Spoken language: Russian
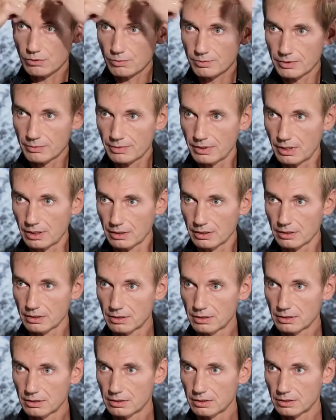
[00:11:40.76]
крупный план,
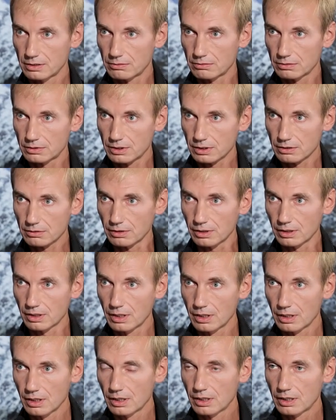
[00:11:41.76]
вот такой.
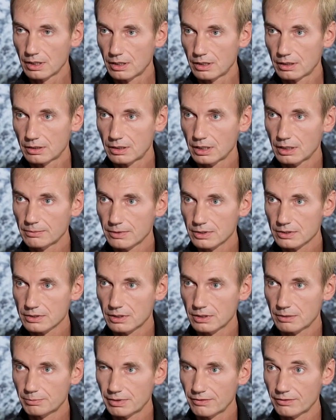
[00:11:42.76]
И там,
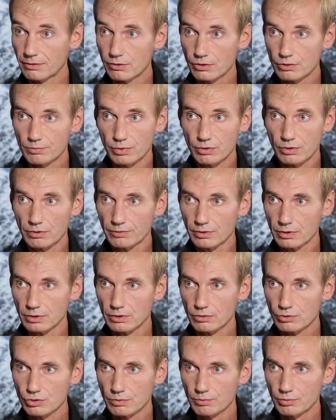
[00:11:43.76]
если ты поведешь бровью,
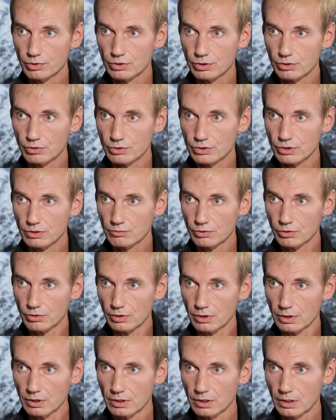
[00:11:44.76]
это уже будет очень много.